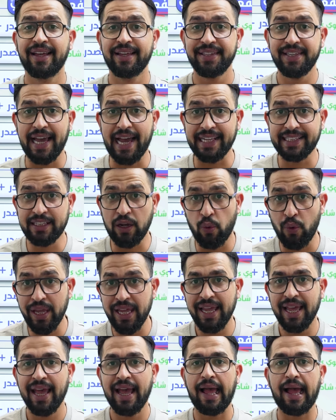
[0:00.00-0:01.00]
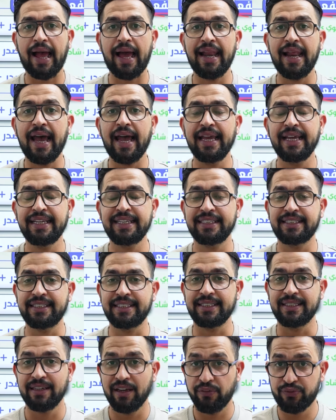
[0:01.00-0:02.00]
يحتوي على اي
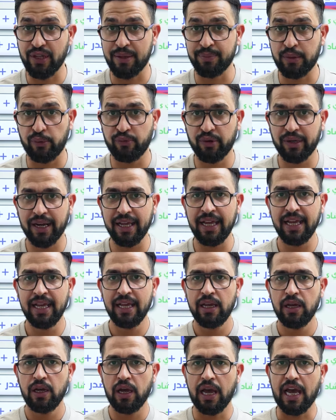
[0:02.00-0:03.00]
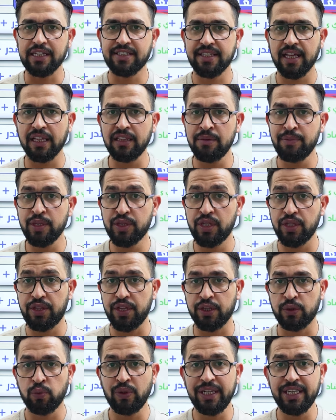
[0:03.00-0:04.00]
دي فهمت الفكره استخدم
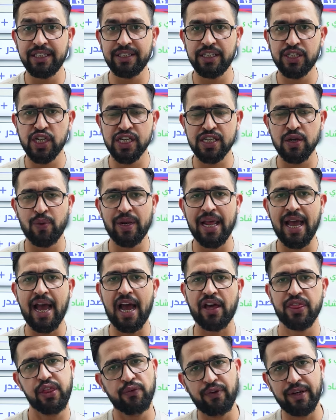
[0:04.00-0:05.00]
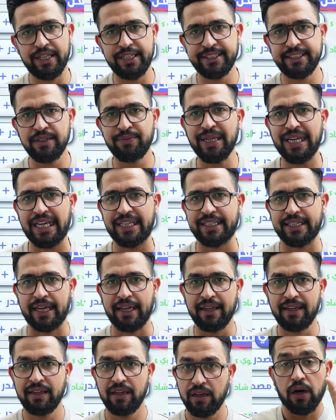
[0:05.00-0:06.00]
الديدنت والاي دي شو اسوي لها احذف الاي دي من عليها.